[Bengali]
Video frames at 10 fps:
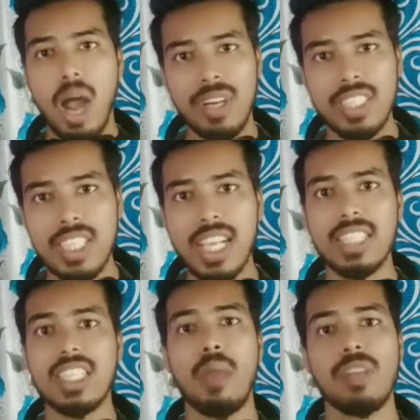আমাদের
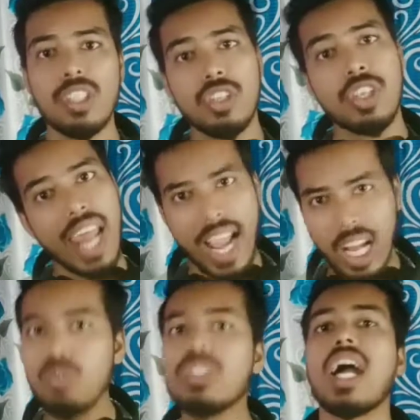কাছে অ্যামাজনের
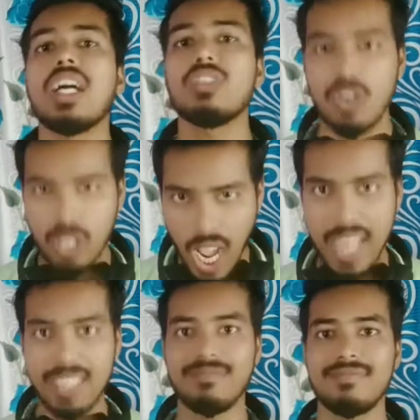অ্যাকাউন্ট থাকা
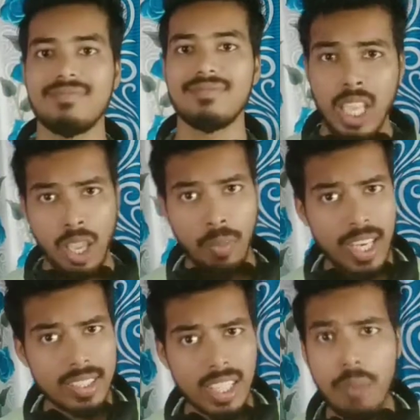দরকার
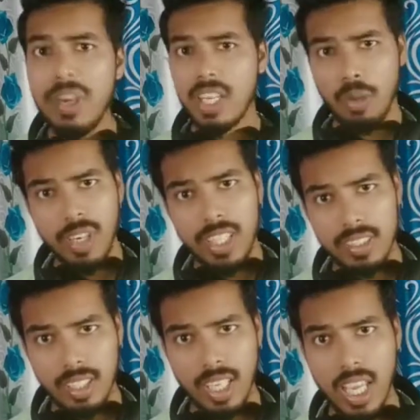এবার আসি আমার
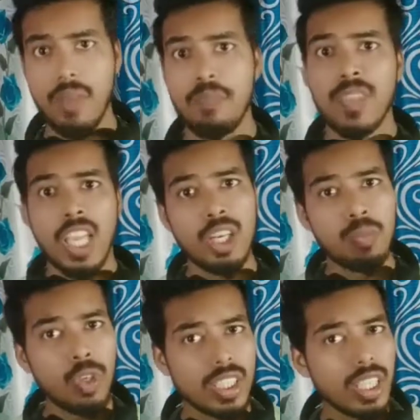রিকমেন্ডেশনে
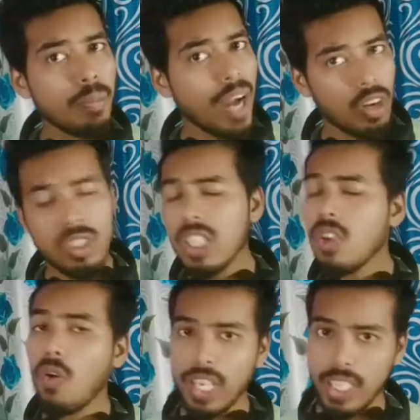হেডফোনটিতে ভালো
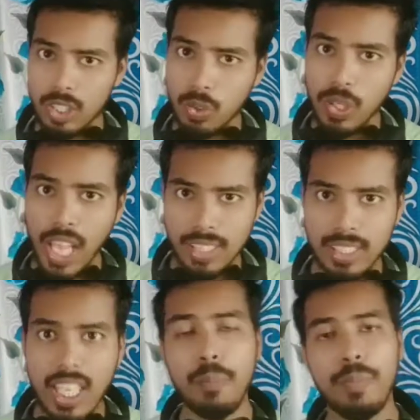দিক অনেক কিছুই
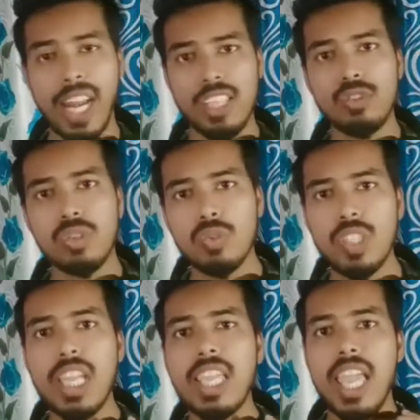আছে প্রাইস
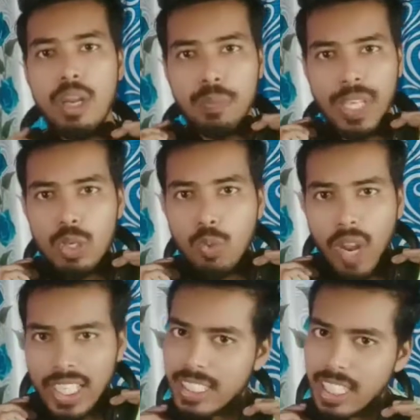অনুযায়ী এর বিল
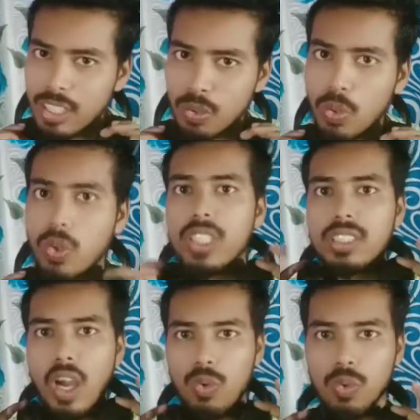কোয়ালিটি থেকে শুরু করে
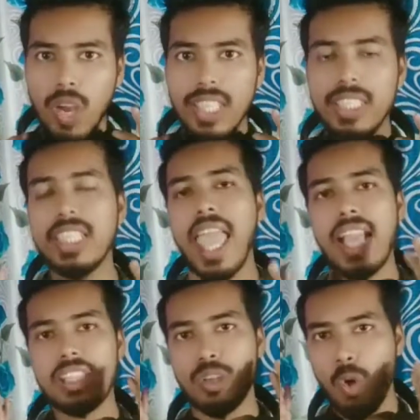সাউন্ড কোয়ালিটি
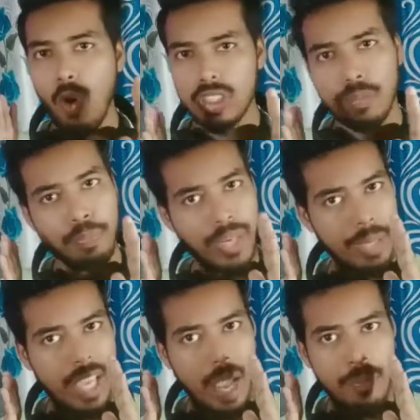একদম অসাম
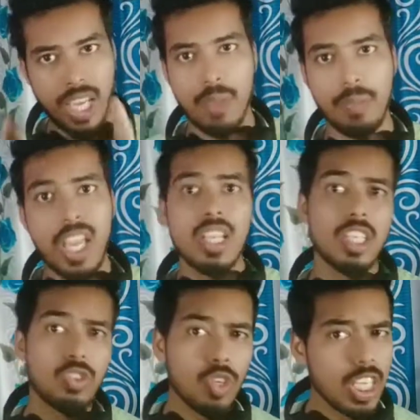প্রিমিয়াম টাইপ
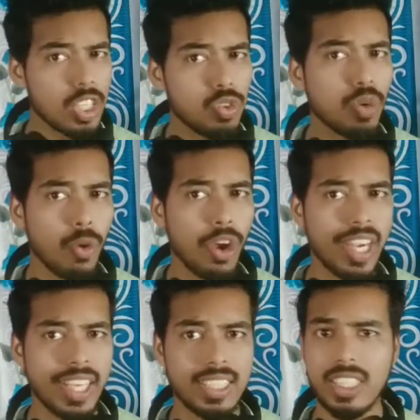কিন্তু কিছু
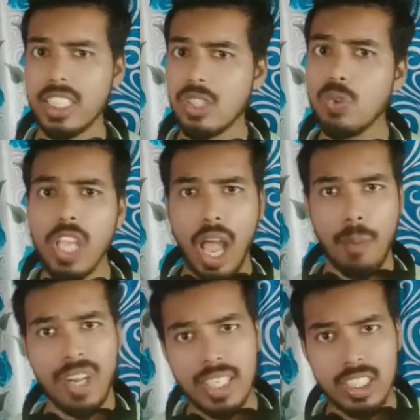পয়েন্ট আছে যেগুলি
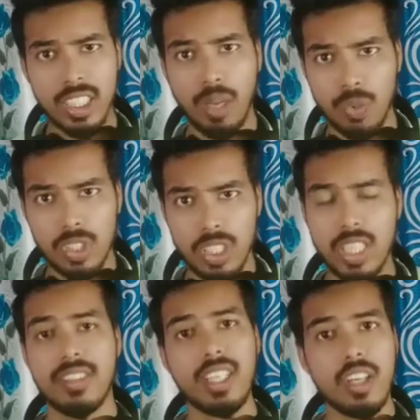আমাকে ডিস্টার্ব
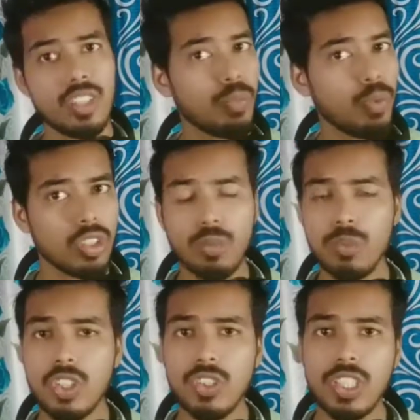করছে সেটা হচ্ছে
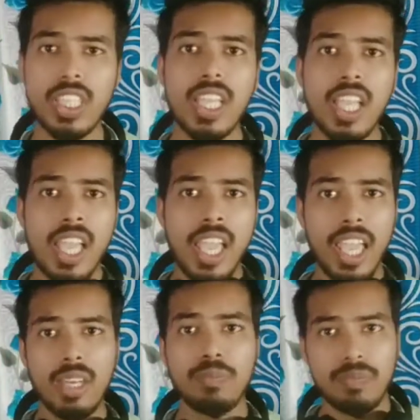প্রথমত হচ্ছে
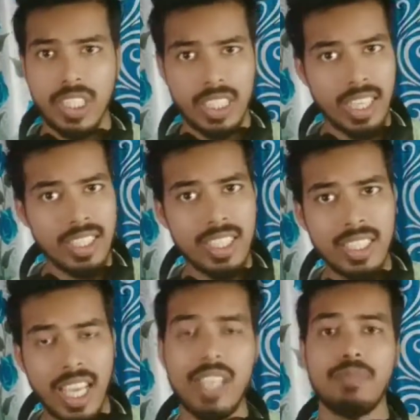এর চার্জিং
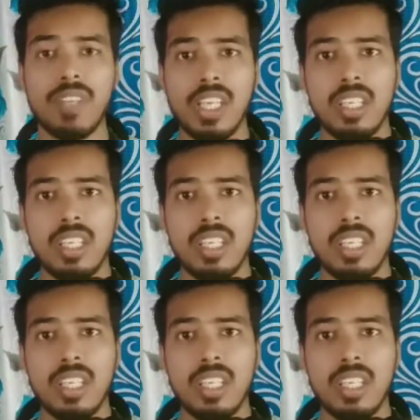টাইম